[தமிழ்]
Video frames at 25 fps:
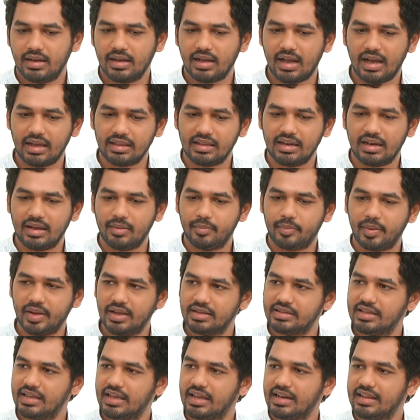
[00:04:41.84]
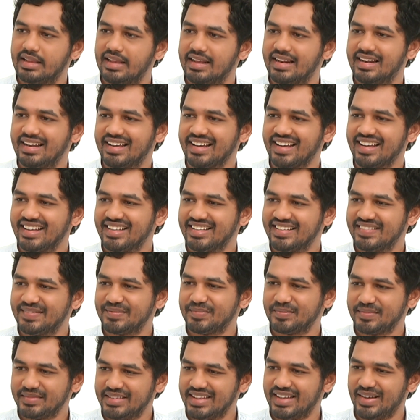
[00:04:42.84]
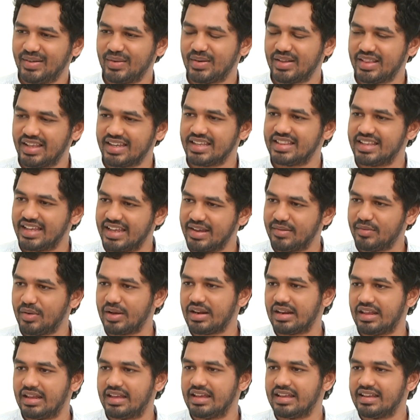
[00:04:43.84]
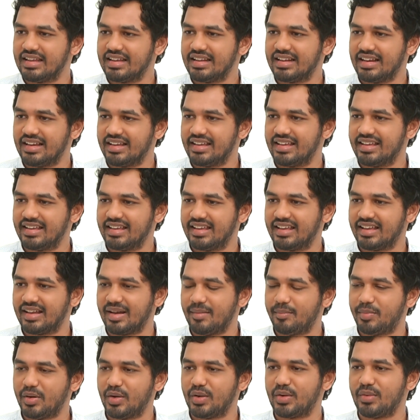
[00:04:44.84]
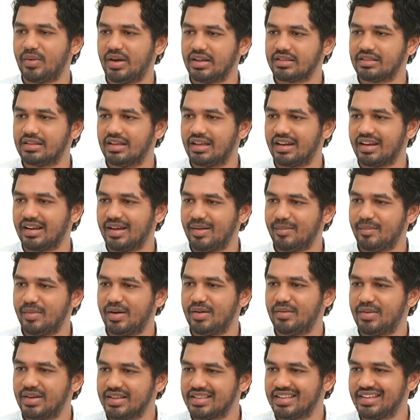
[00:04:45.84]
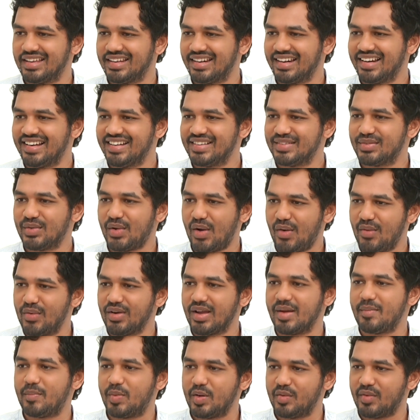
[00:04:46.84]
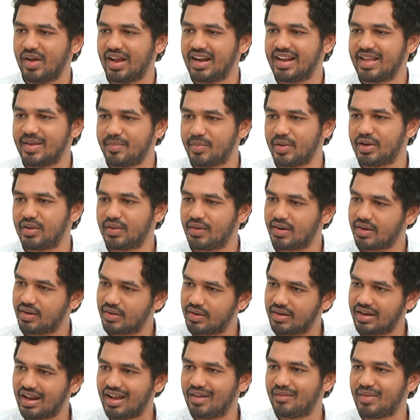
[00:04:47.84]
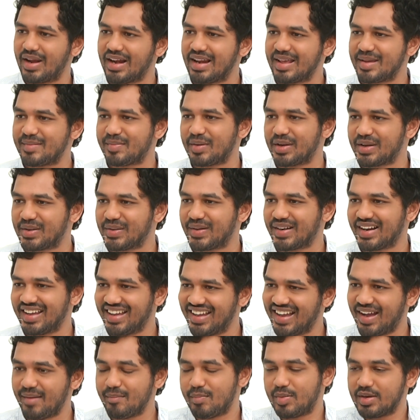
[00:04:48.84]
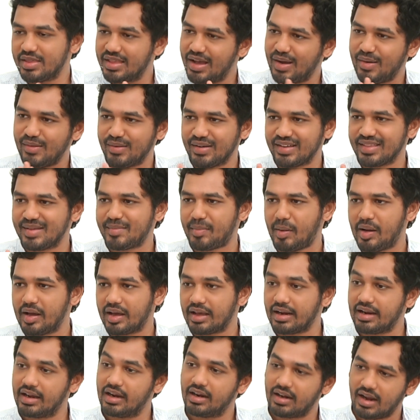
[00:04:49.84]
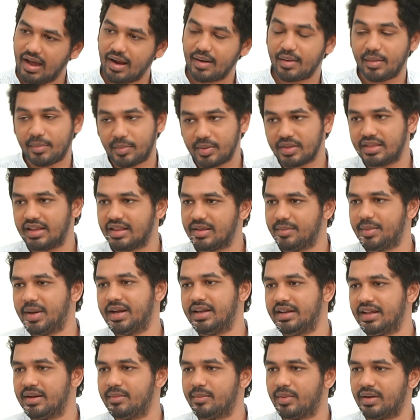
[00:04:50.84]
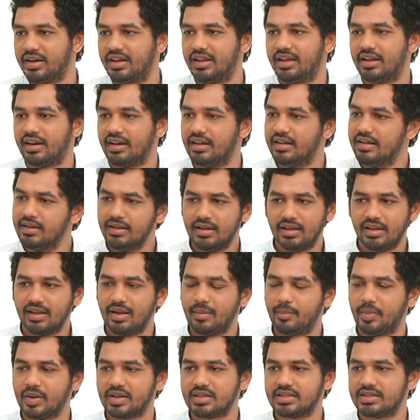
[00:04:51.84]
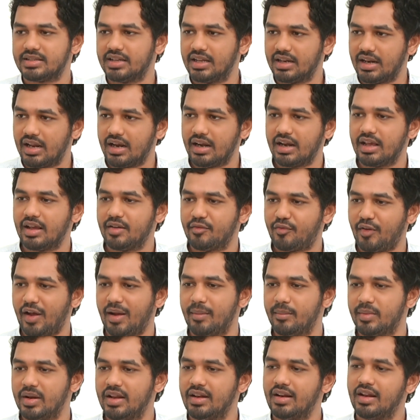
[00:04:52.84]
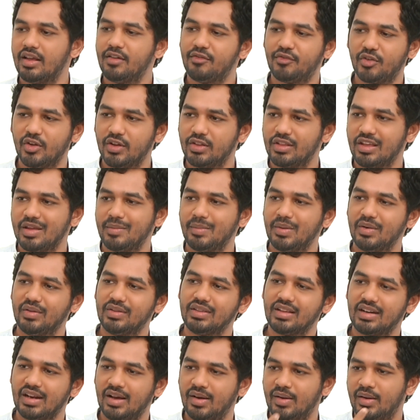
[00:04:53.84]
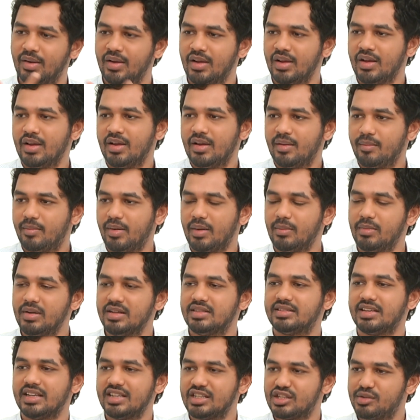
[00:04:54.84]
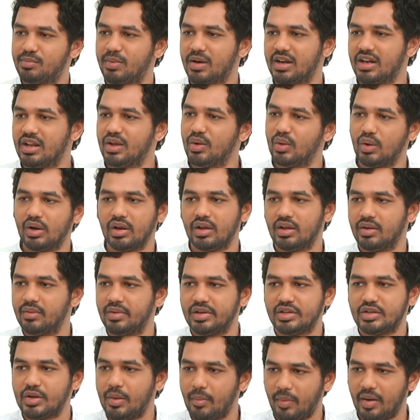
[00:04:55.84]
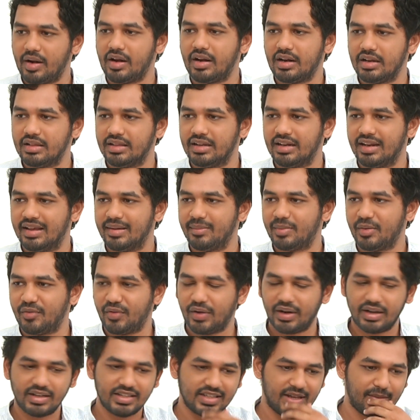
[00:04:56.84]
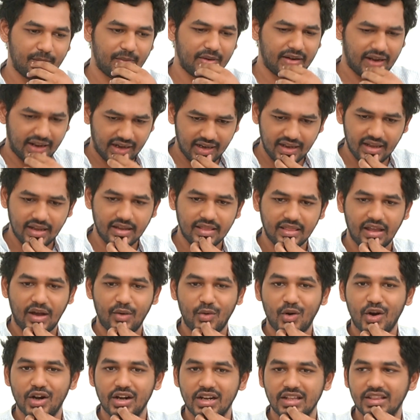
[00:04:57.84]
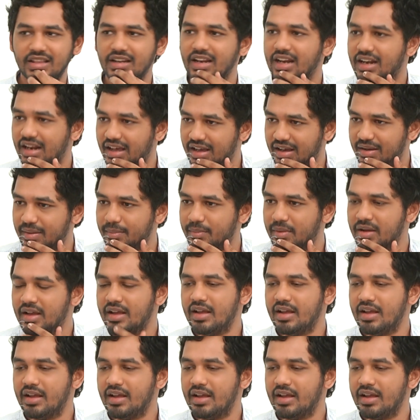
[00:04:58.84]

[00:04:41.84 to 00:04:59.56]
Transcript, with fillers: இல்லைங்க அதை நான் பேசிக்கிறதே இல்லைங்க அவ்வளோதான் இது என் ஒர்க்கு எங்கள் அப்பா ஒரு வாத்தியார் எங்கள் அம்மா வாத்தியார் ஸோ அவங்க எப்படி வேலைக்கு போயிட்டு வராங்களோ நான் வேலைக்கு போயிட்டு வரேன் அப்படி தான் அவங்க அதை பார்க்குறாங்க நானும் அப்படி தான் அதை மெயின்டைன் பண்ணிக்கிறேன் என் பர்சனலான என் ஃபேமிலி லைஃப் எதையுமே வந்து நான் பப்ளிசைஸ் பண்ணி ஒரு விஷயம் பண்ணுறதில்ல இப்போ ஃபார் எக்ஸாம்பிள் நிறைய இந்த அவார்டு இதிலலாம்